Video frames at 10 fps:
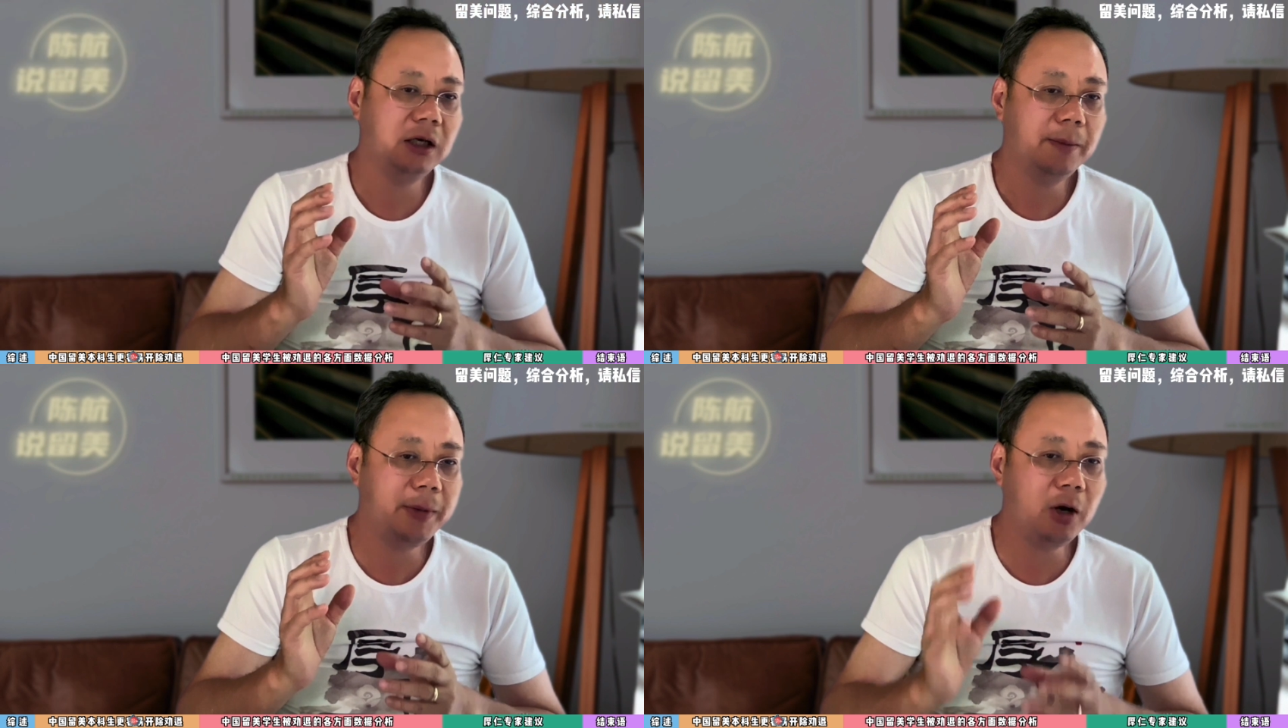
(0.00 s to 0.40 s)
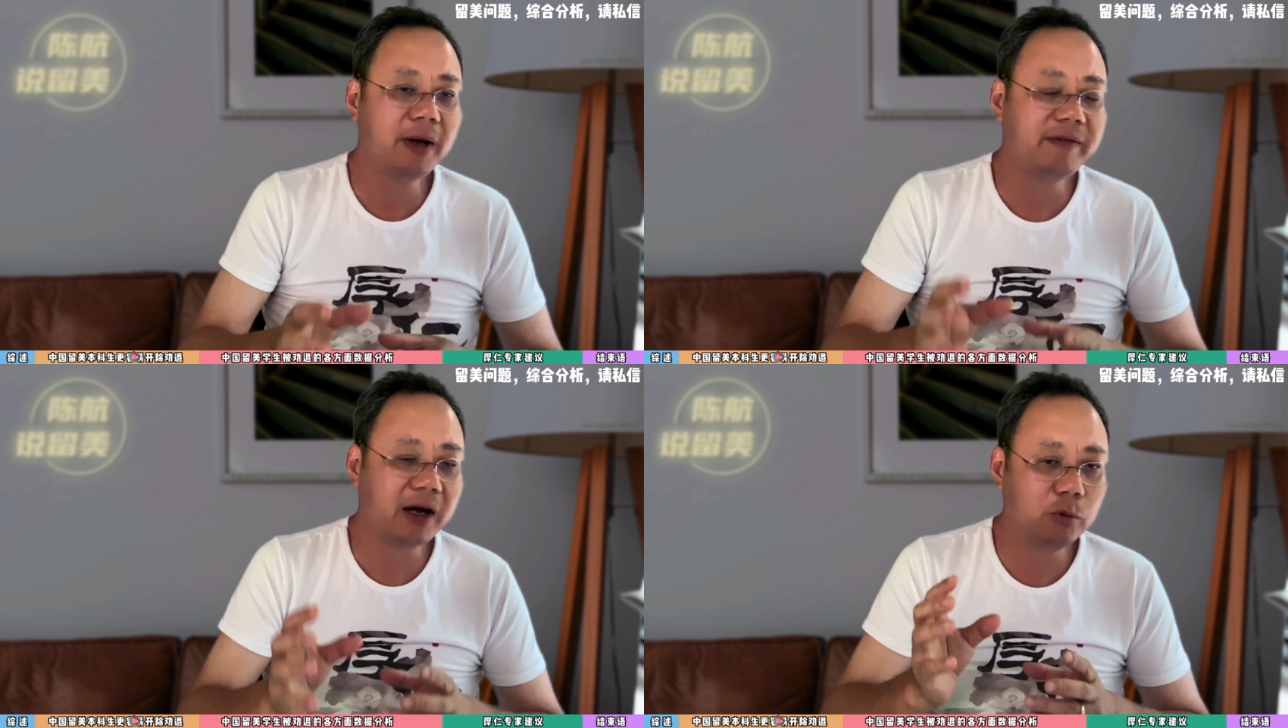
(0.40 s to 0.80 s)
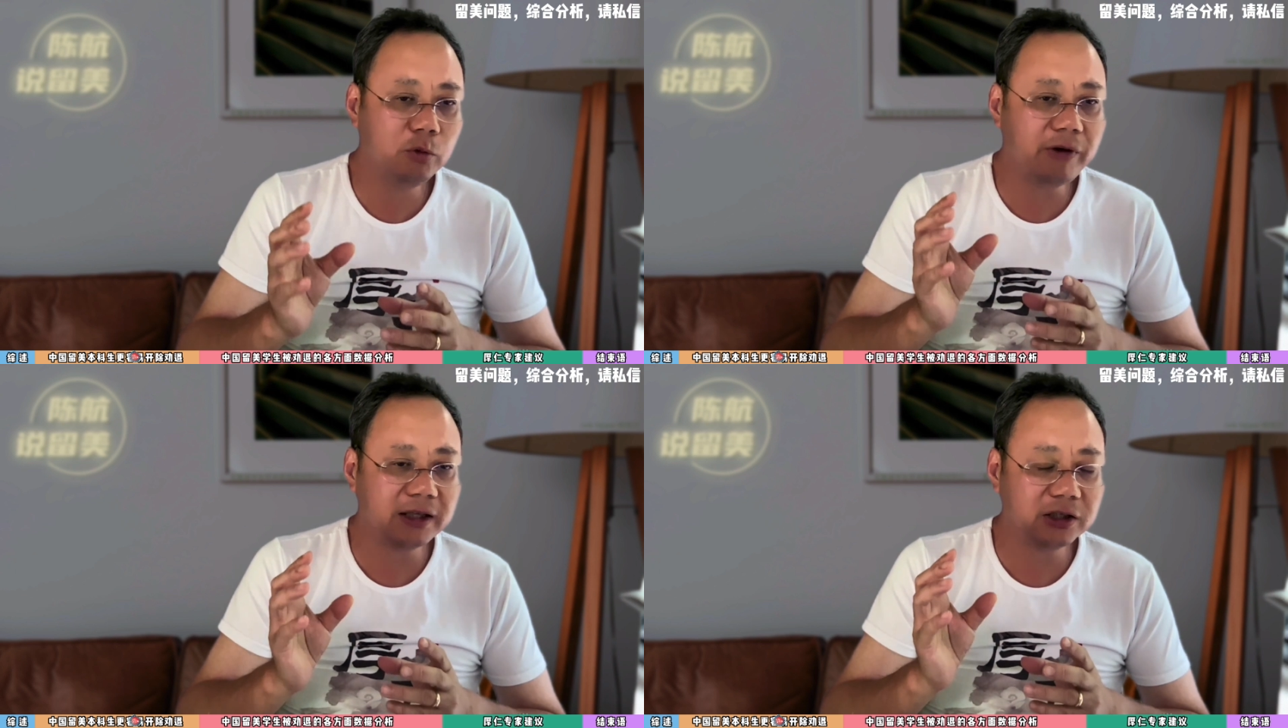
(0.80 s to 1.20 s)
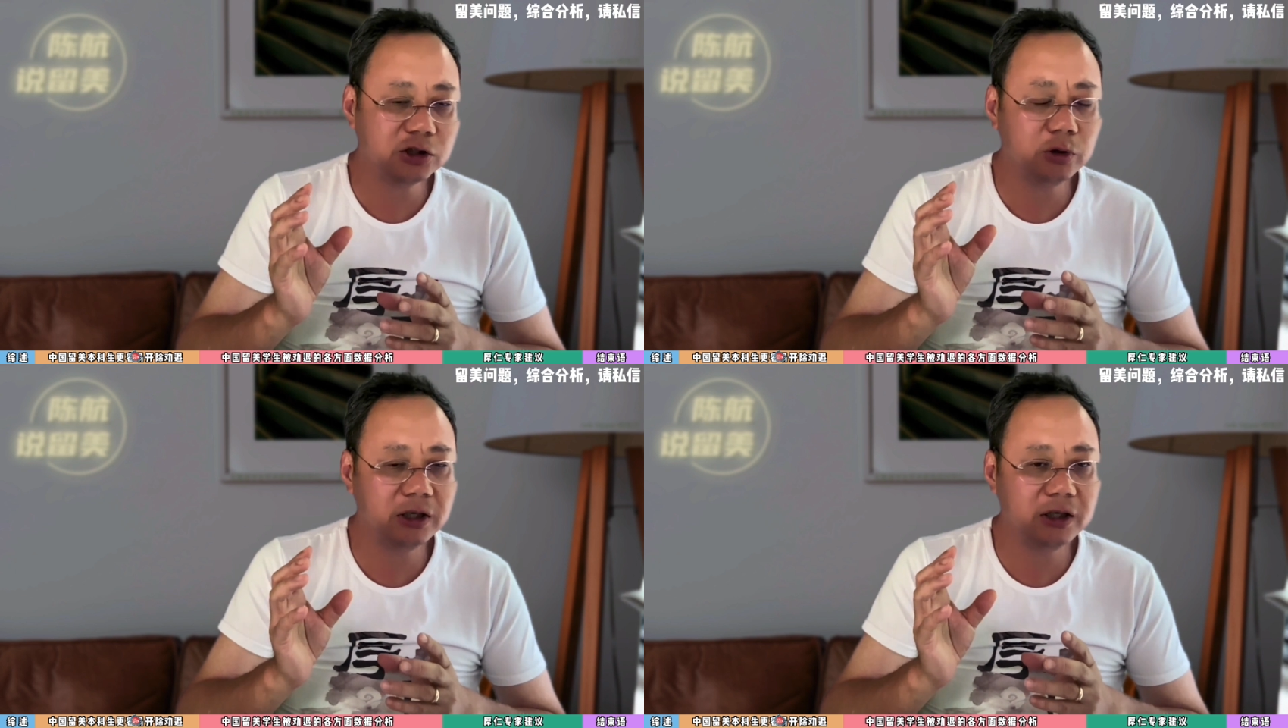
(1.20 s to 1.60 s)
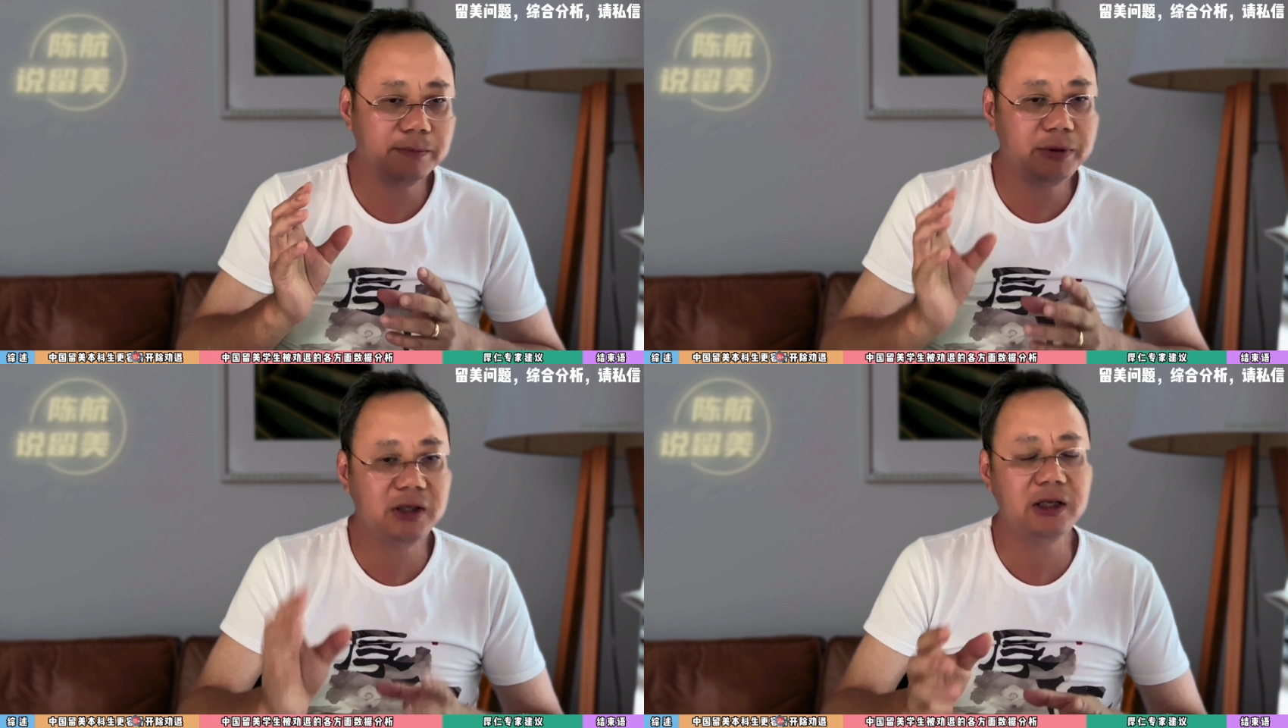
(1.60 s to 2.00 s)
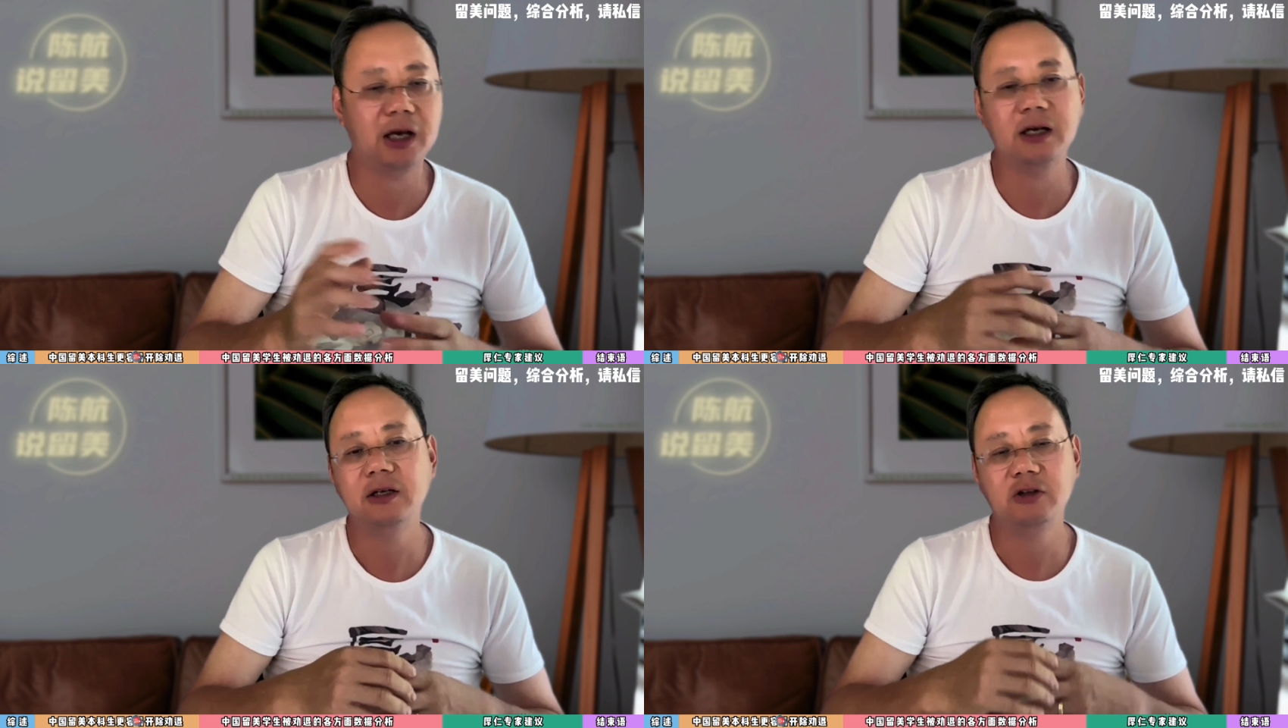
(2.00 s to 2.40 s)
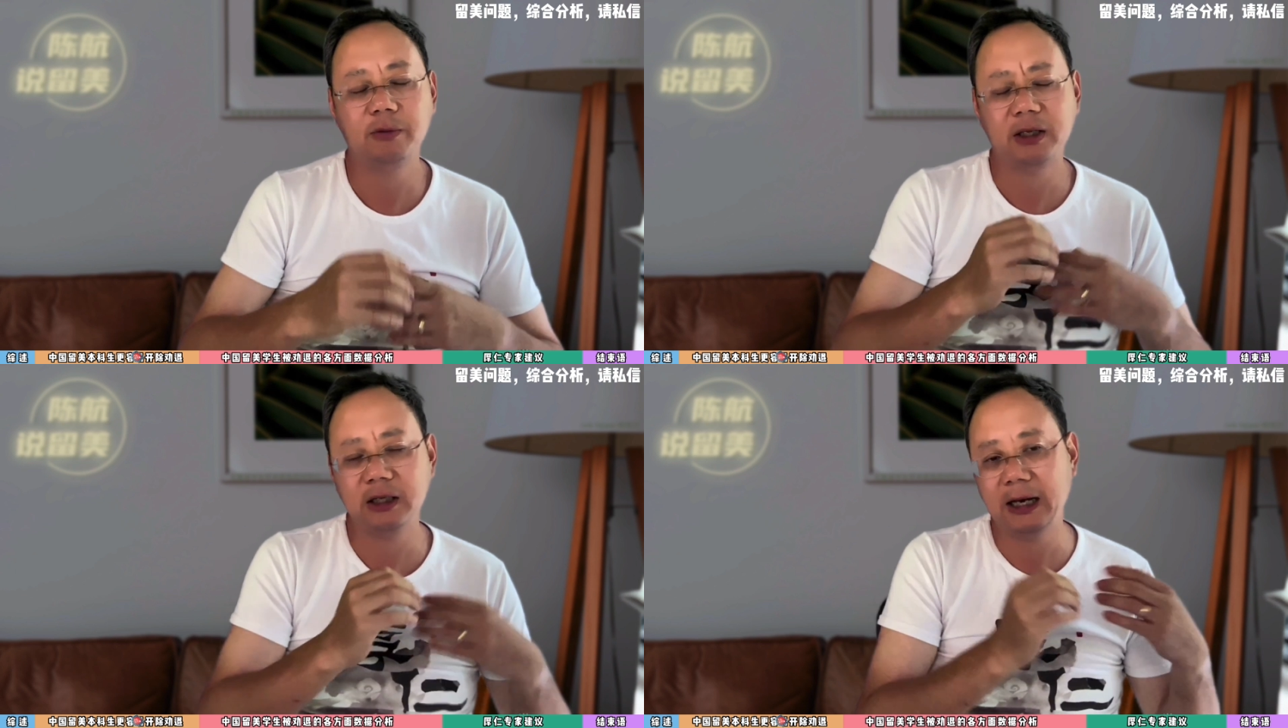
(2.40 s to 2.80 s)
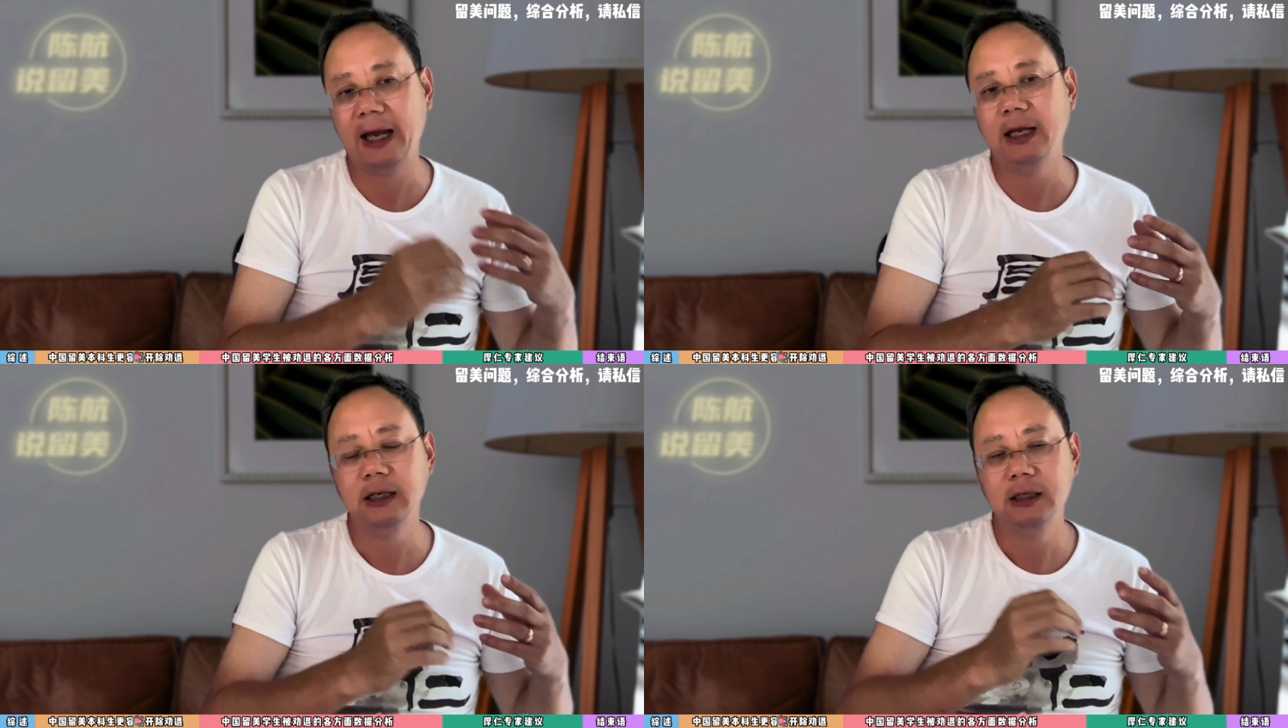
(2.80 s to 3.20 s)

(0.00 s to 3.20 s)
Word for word: 没有办法无法的顺利毕业，对吧？你来。